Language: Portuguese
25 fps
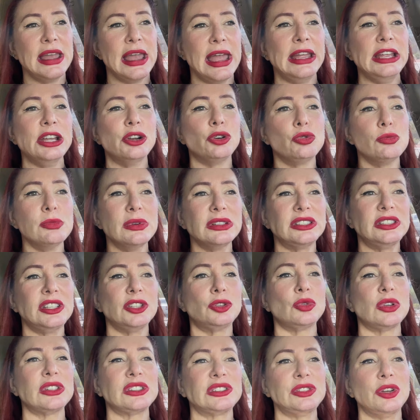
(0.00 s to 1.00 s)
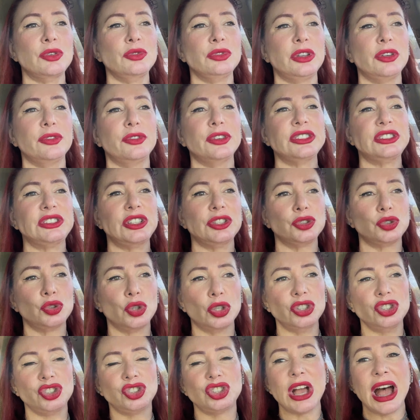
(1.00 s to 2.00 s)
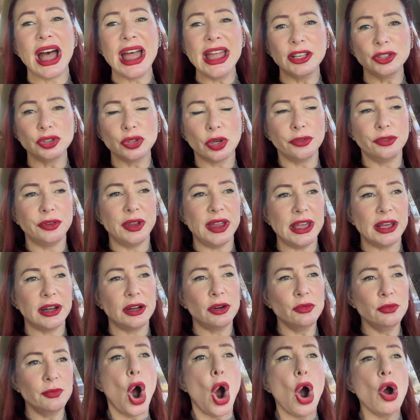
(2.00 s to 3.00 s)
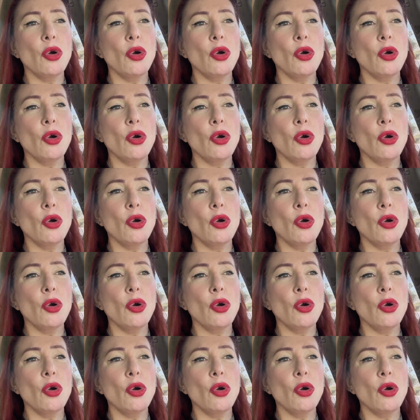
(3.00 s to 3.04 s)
em alguma situação que vocês dois já resolveram,